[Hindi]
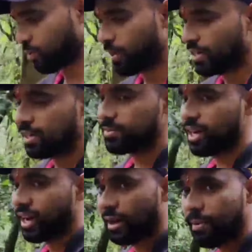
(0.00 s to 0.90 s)
तो भाई साहब
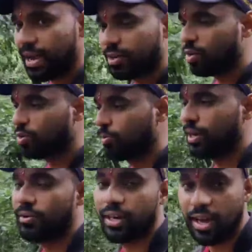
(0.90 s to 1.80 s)
चले गए बैंकॉक
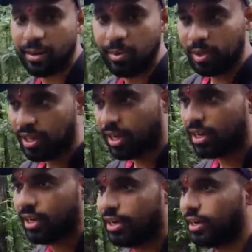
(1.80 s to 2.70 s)
घूमने वहाँ जाके बोलते
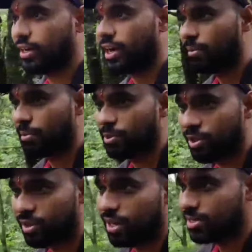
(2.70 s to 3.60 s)
हैं कि इंडिया में
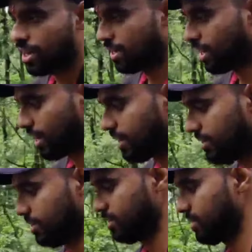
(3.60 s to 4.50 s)
मुझे इतना अच्छा नहीं
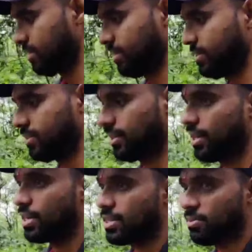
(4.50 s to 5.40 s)
लगा
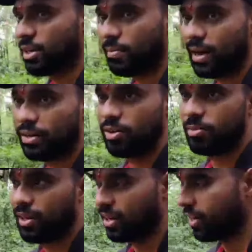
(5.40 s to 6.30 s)
जितना अच्छा मुझे
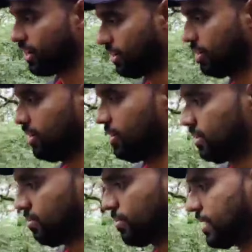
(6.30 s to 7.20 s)
बैंकॉक में लग रहा है
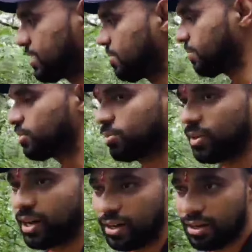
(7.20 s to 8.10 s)
भाई साहब अभी
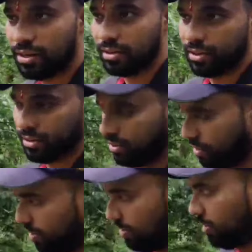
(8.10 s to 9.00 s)
तुम ना
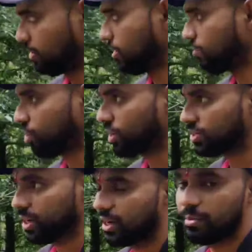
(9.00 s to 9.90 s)
ये
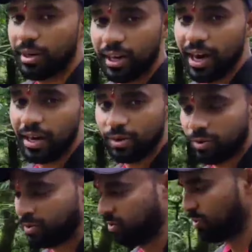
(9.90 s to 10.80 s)
फॉरेस्ट एरिया में नहीं आए
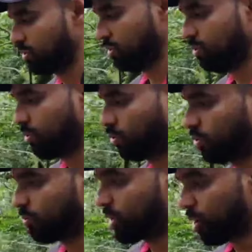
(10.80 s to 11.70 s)
हो
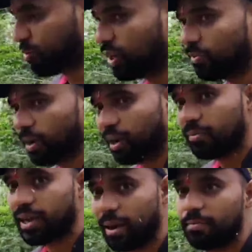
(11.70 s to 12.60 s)
तुम टाउन के
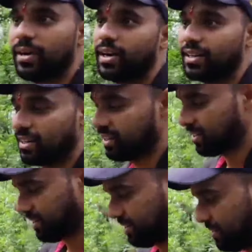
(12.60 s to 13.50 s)
बगल में कैंपिंग करते थे